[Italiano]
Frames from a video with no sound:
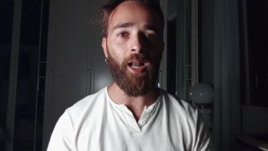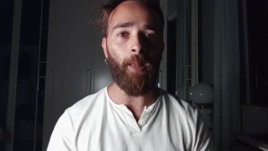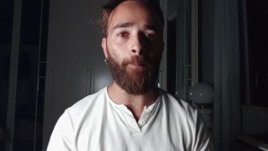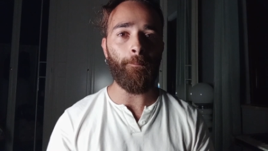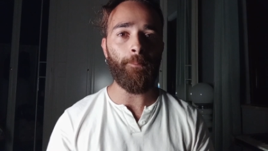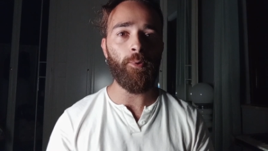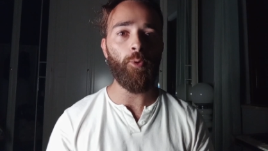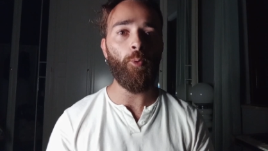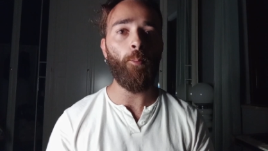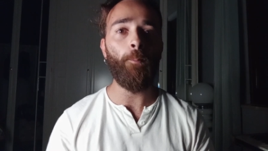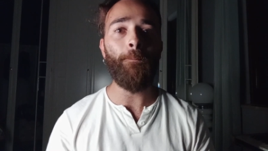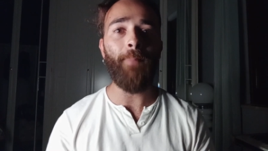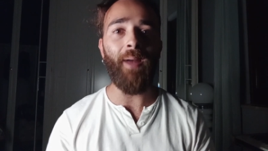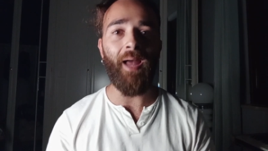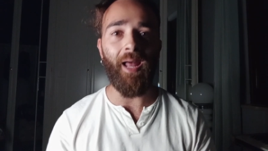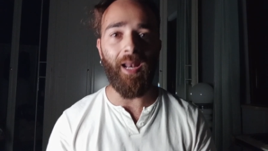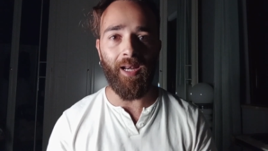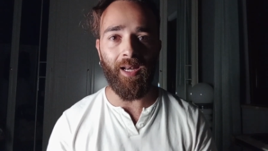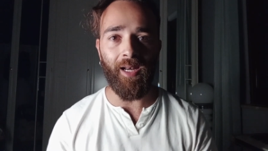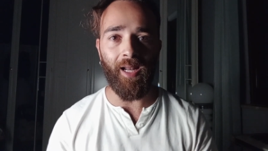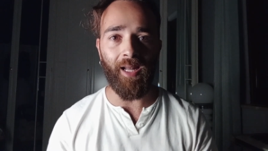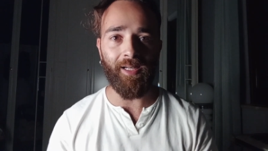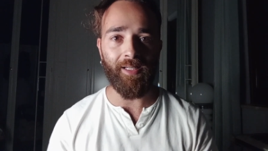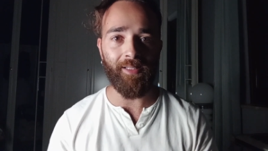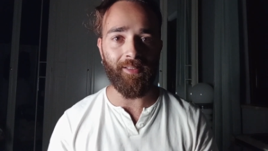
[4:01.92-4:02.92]
la più
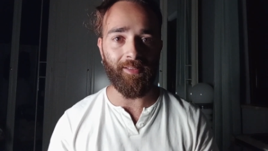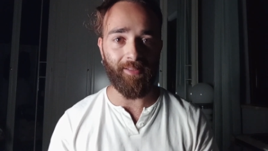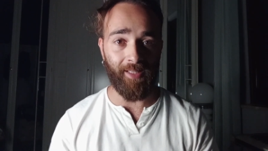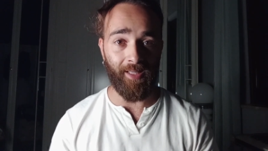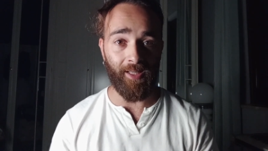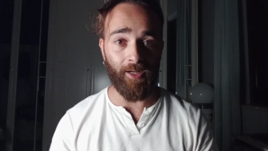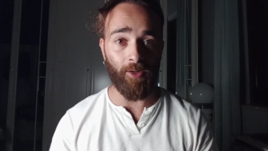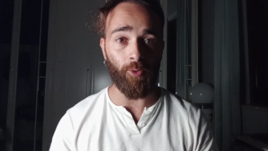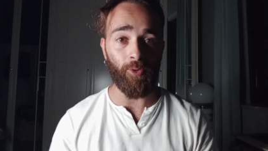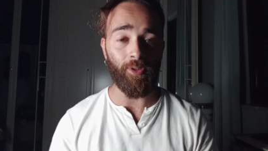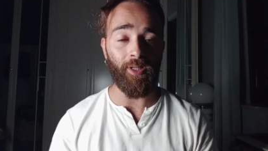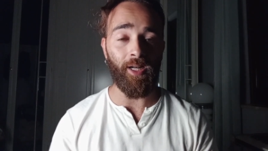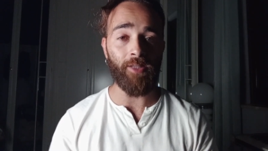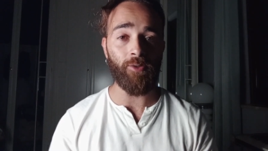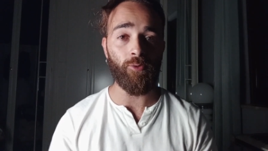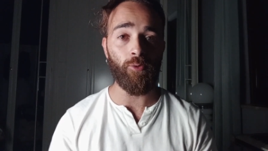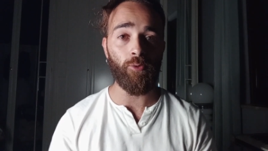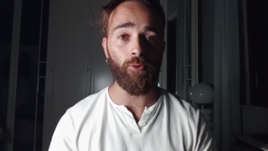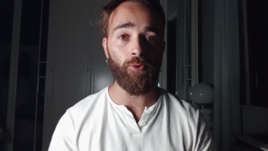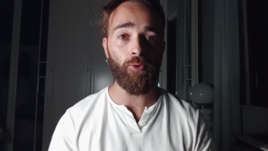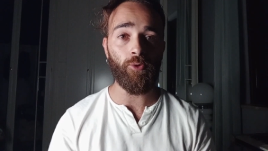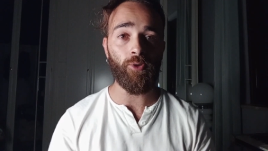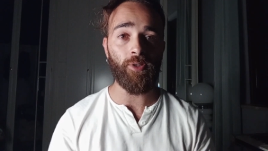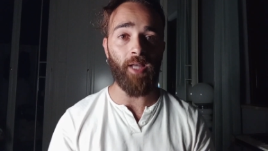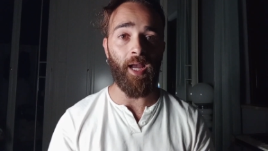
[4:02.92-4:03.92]
bella all'interno della
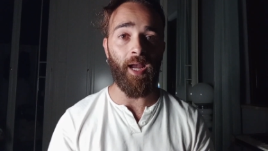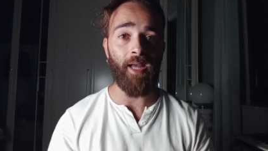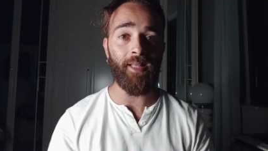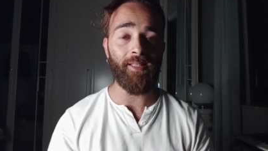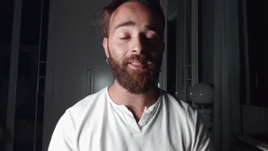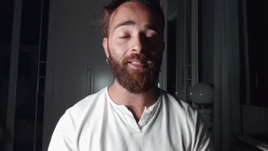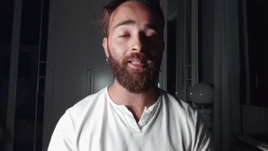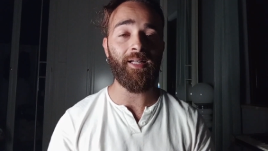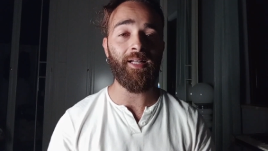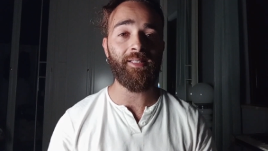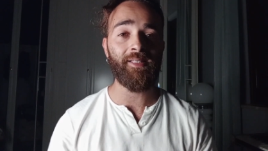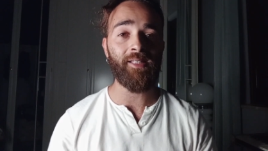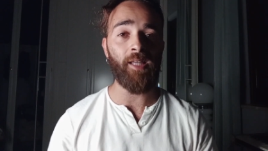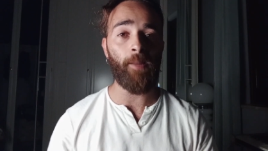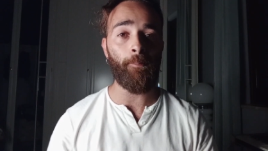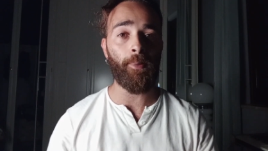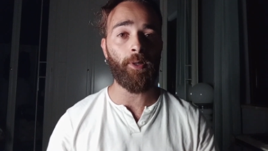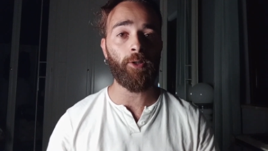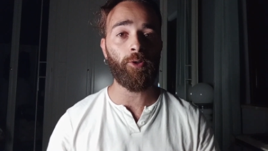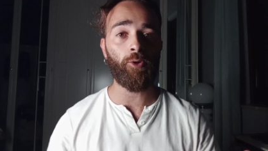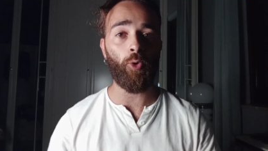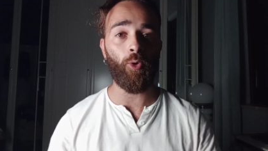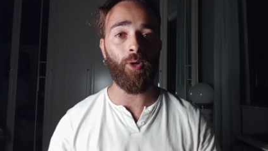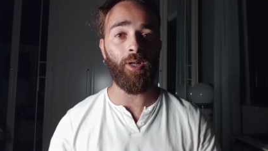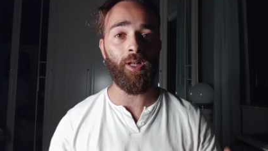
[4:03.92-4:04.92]
Soul Society, delle
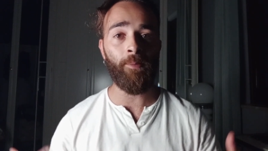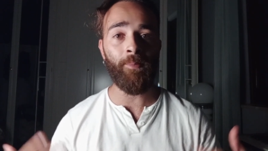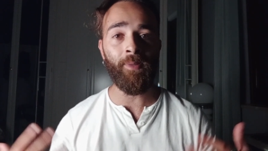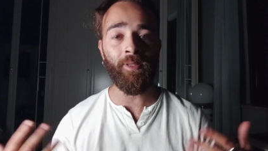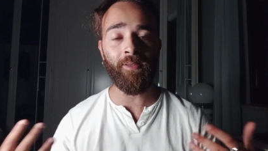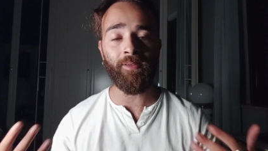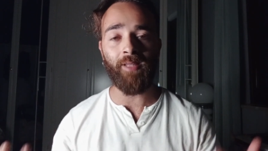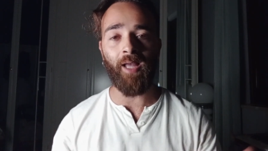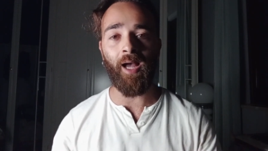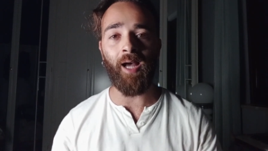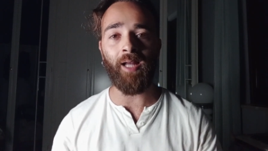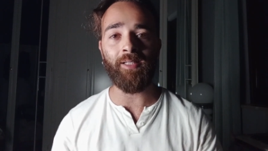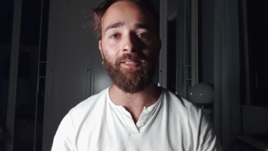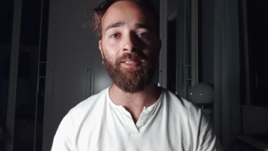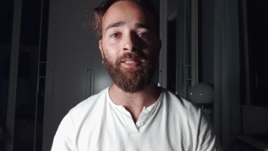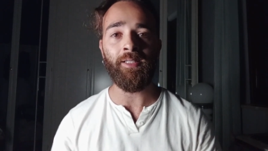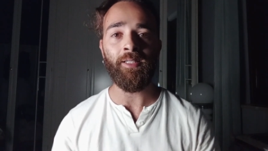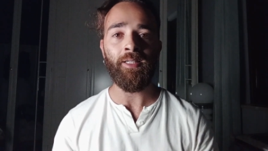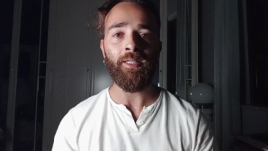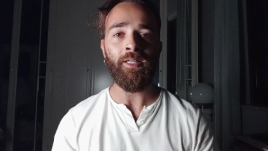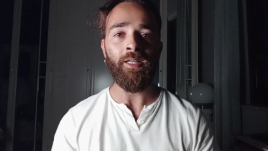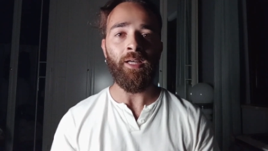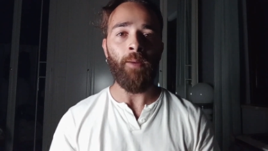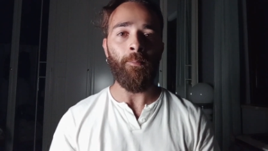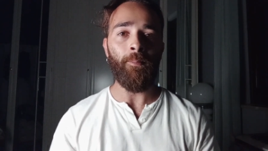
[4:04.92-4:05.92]
Zampacto elementali,
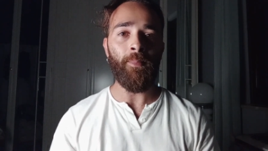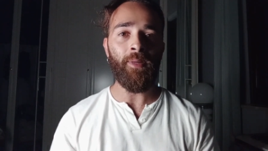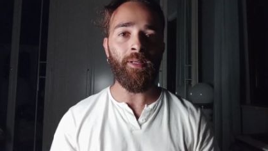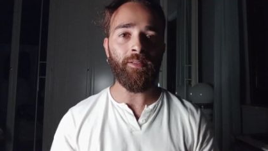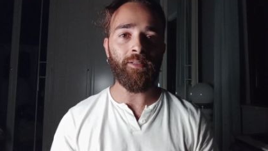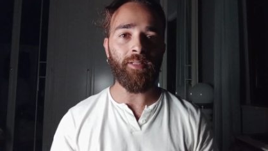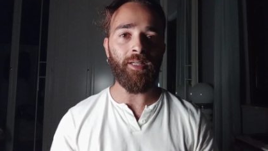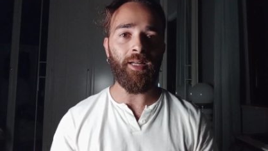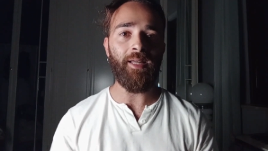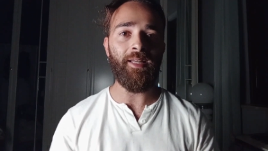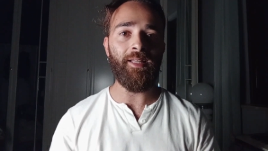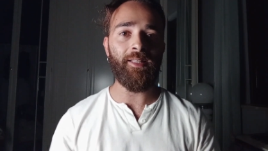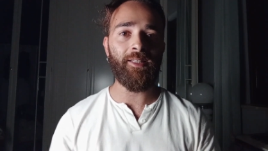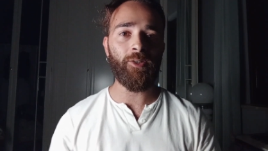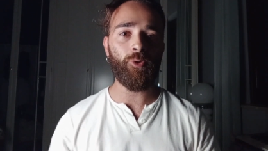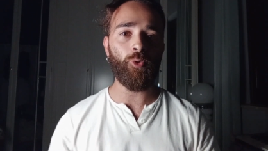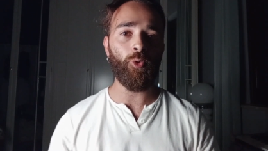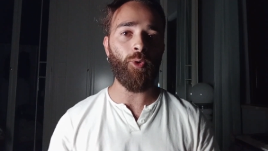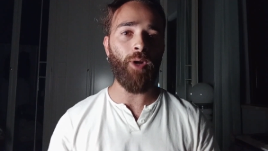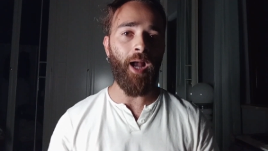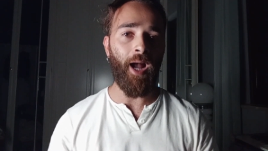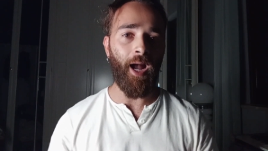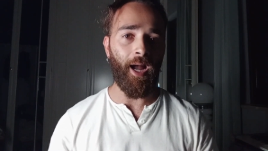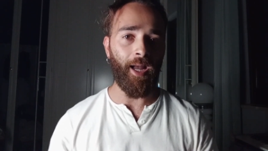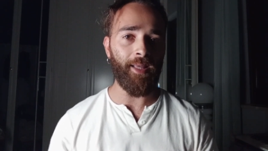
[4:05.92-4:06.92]
mentre
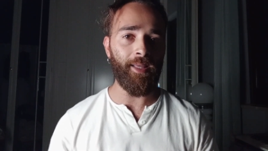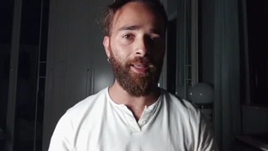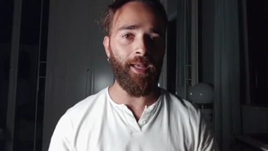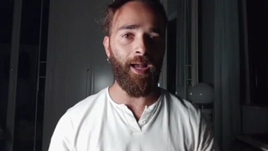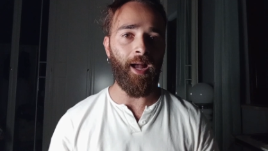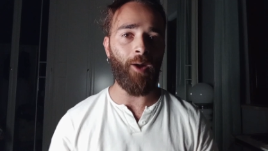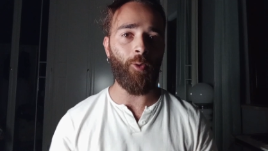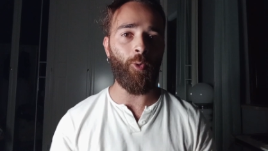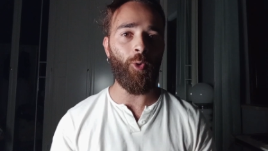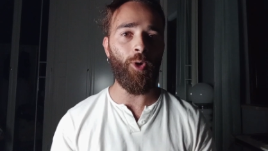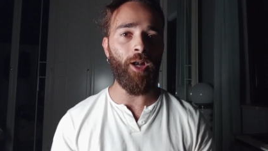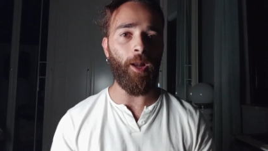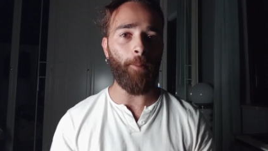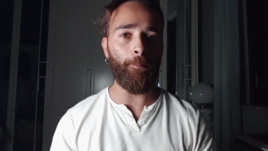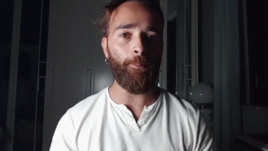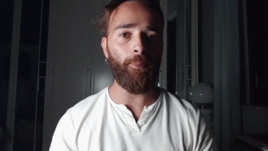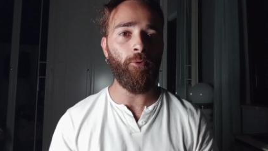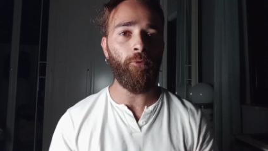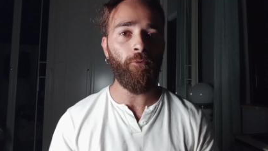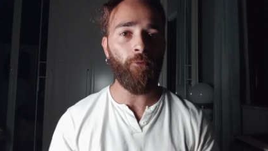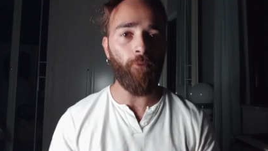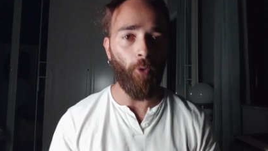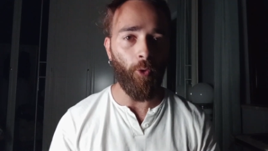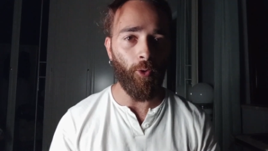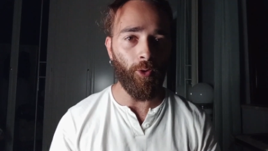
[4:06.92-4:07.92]
Itsugaya ha quella più
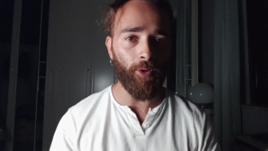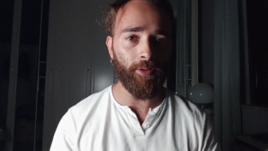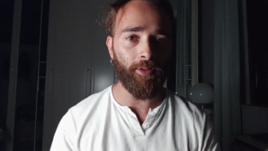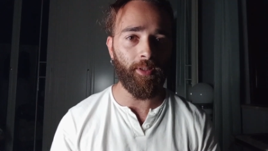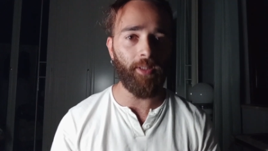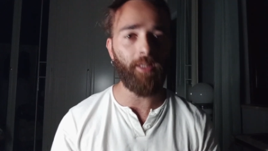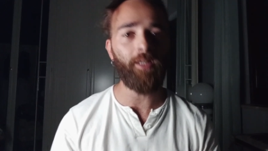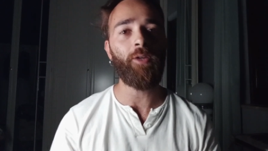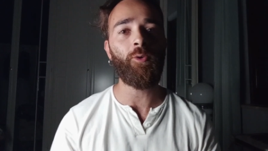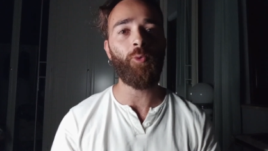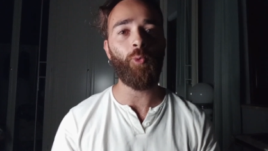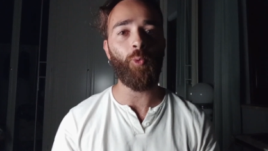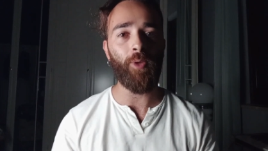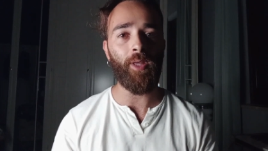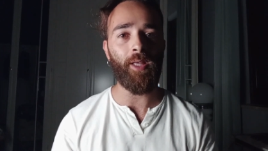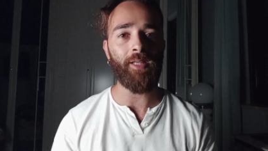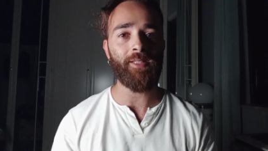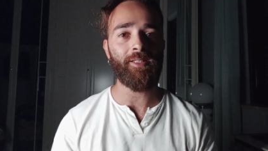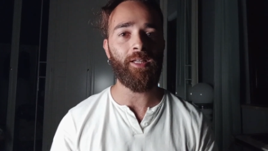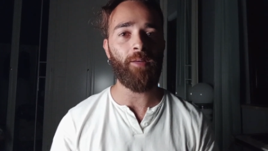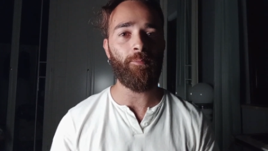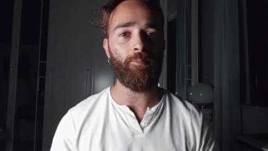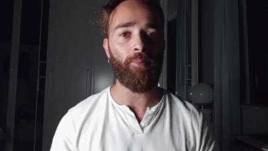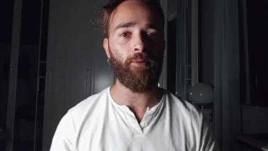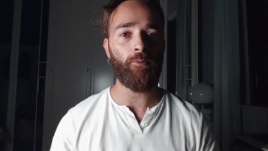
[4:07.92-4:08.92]
forte, Ruki ha
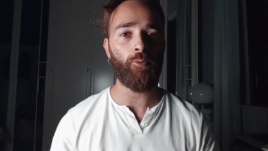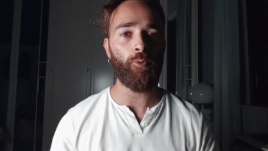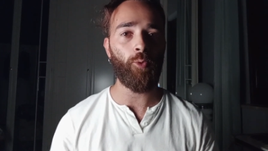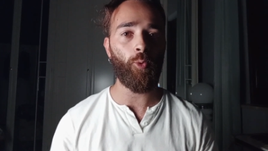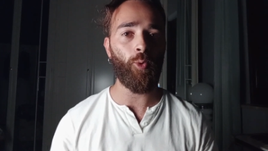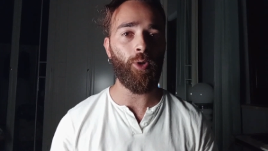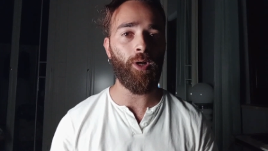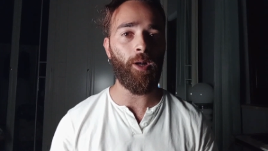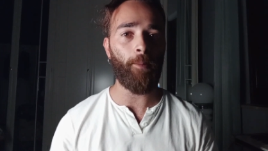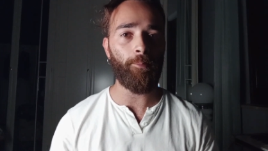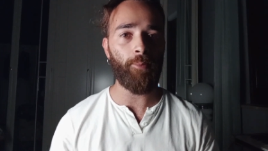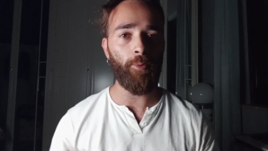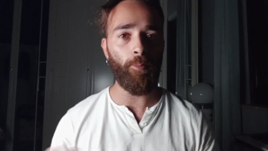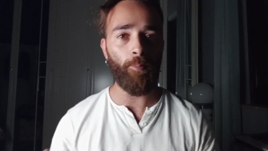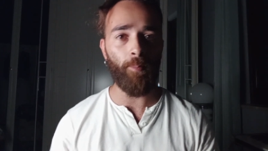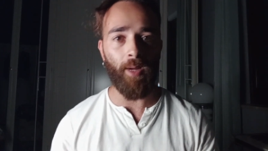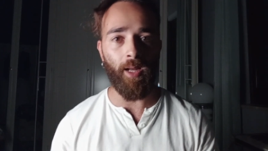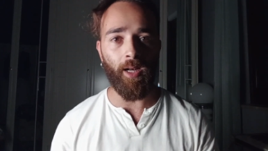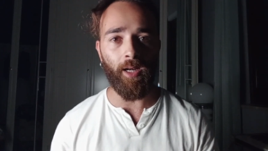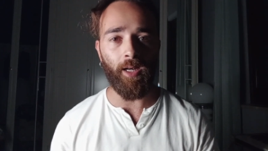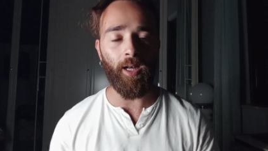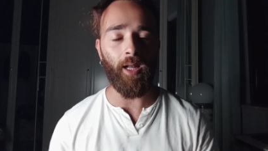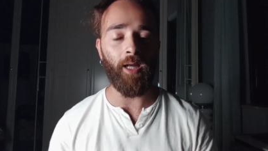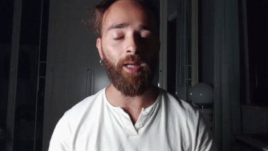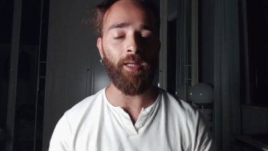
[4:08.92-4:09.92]
sempre avuto quella più
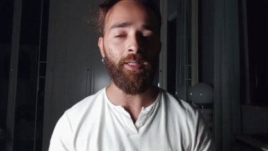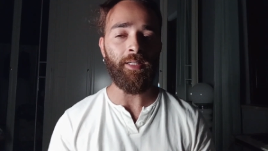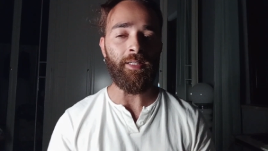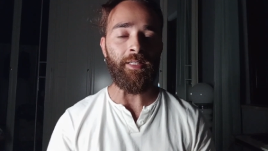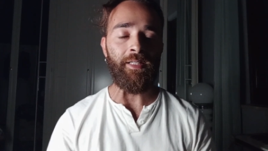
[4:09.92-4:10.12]
bella.